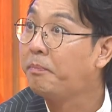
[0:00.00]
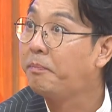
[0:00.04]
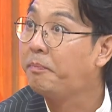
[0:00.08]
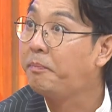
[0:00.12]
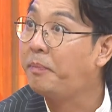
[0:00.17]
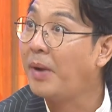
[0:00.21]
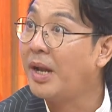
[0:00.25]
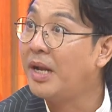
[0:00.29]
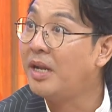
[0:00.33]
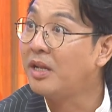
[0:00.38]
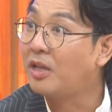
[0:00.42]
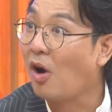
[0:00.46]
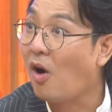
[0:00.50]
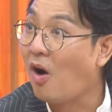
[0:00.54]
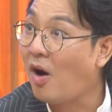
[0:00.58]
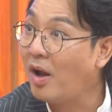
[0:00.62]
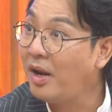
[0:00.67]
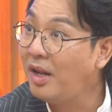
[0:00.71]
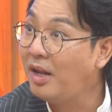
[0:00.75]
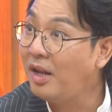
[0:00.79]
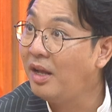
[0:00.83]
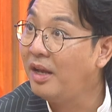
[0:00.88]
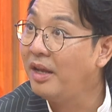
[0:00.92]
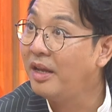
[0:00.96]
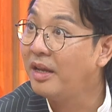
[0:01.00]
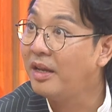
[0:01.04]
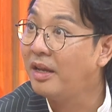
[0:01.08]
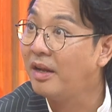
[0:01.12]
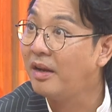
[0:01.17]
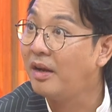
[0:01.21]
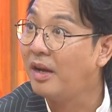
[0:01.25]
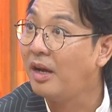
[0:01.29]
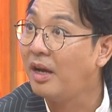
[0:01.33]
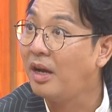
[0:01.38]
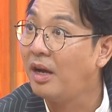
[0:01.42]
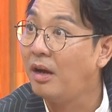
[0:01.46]
เป็นท่อนเลยอย่างงี้
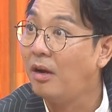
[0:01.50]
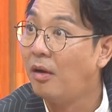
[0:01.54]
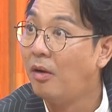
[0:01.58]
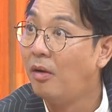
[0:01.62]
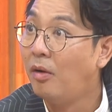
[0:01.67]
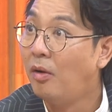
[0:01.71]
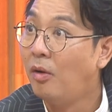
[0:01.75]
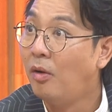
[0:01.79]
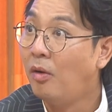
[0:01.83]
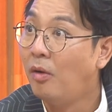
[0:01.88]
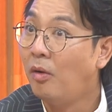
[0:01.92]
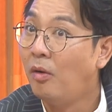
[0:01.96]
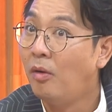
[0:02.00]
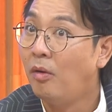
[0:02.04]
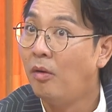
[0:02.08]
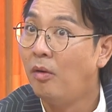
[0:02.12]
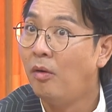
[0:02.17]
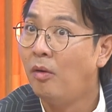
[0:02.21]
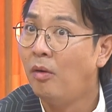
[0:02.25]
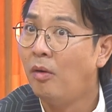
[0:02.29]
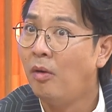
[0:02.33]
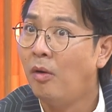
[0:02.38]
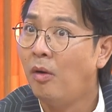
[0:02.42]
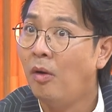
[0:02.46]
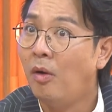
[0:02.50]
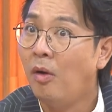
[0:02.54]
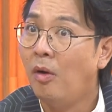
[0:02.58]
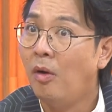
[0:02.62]
เหรอสุดยอด